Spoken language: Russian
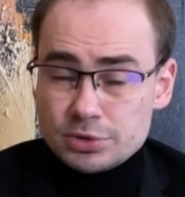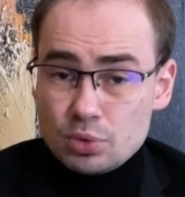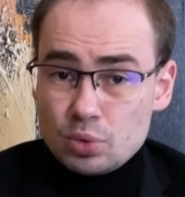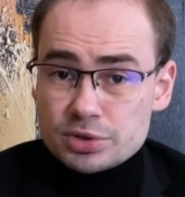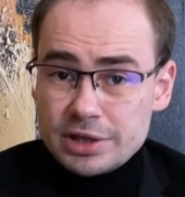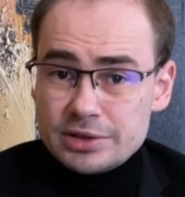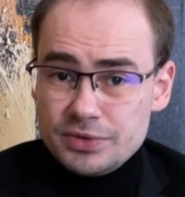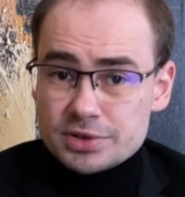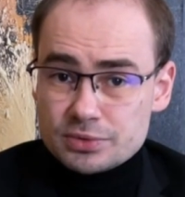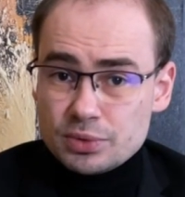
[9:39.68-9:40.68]
поскольку
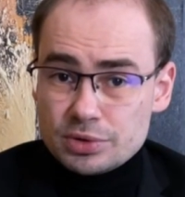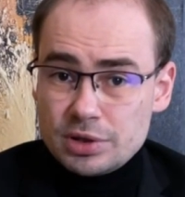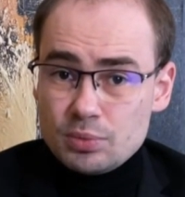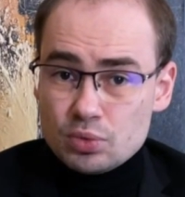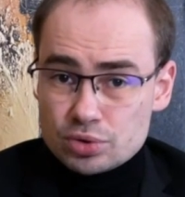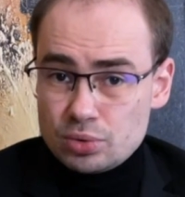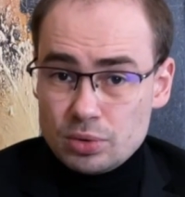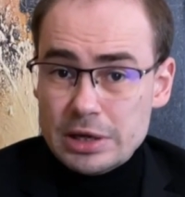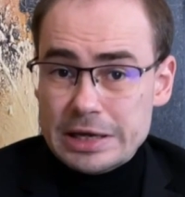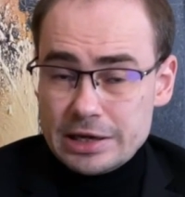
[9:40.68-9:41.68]
соответствует тому,
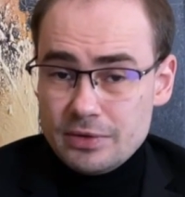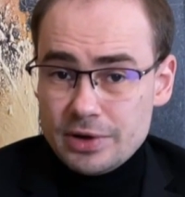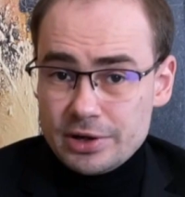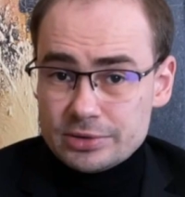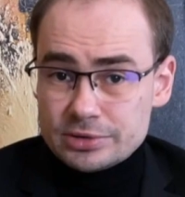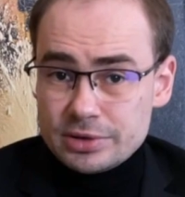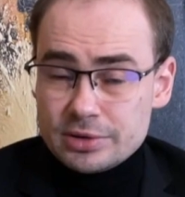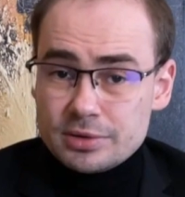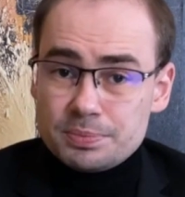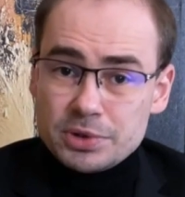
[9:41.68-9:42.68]
что говорил
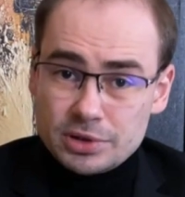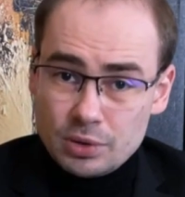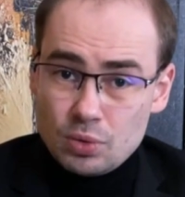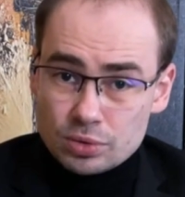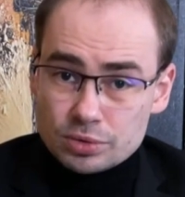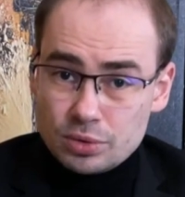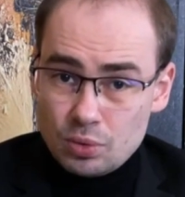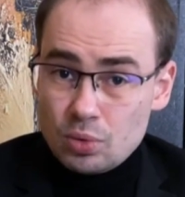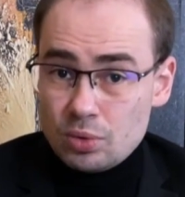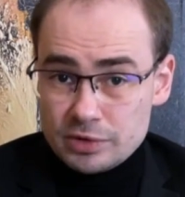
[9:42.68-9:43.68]
э, Пентагон
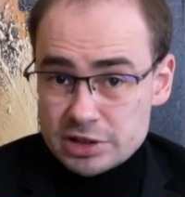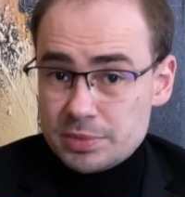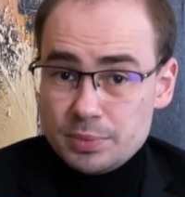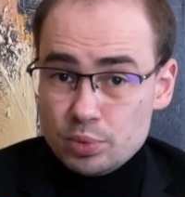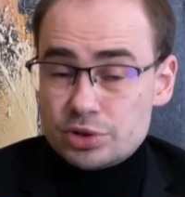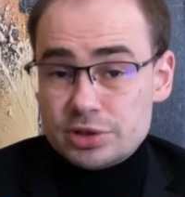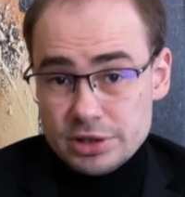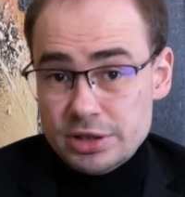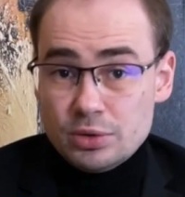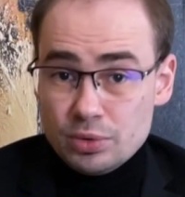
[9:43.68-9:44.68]
о Владимире Путине
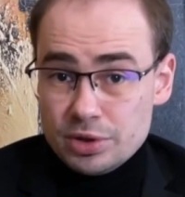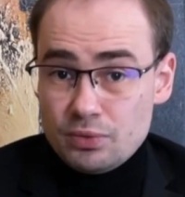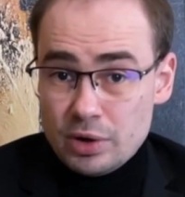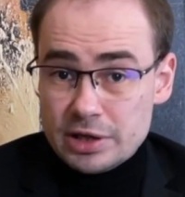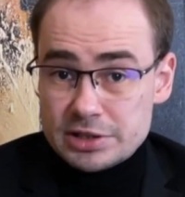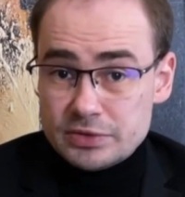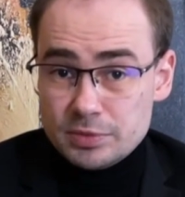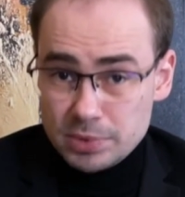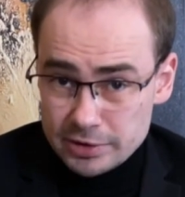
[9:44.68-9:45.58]
и о его агрессивных